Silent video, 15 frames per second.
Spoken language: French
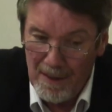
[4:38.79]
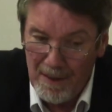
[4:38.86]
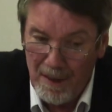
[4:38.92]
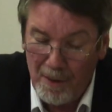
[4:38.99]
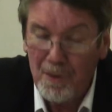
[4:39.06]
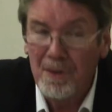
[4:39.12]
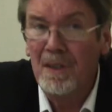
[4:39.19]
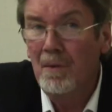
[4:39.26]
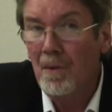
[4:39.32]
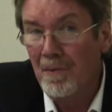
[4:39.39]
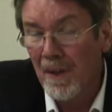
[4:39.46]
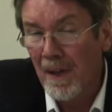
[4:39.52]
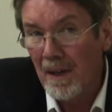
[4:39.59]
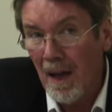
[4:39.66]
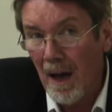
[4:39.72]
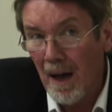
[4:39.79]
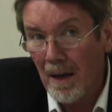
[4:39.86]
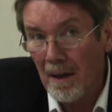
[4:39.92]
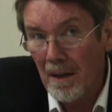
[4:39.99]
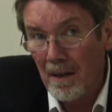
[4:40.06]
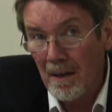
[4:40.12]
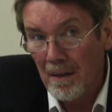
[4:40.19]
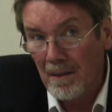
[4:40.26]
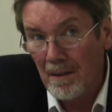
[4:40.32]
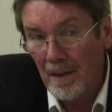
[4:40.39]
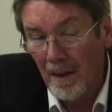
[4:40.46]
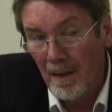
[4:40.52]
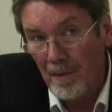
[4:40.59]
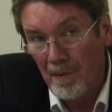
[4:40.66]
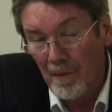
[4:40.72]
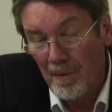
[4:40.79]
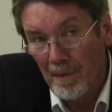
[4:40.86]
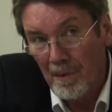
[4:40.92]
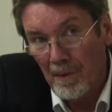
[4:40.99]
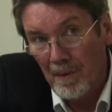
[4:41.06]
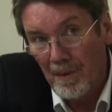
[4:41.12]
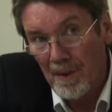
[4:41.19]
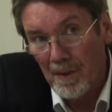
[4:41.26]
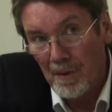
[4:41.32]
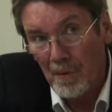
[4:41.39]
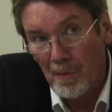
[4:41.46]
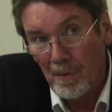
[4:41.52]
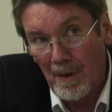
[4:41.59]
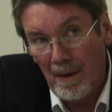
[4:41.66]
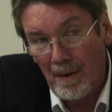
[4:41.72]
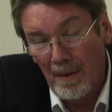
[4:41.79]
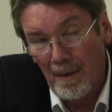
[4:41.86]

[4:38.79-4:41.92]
c'est que si le vieillard était, euh, disons, euh,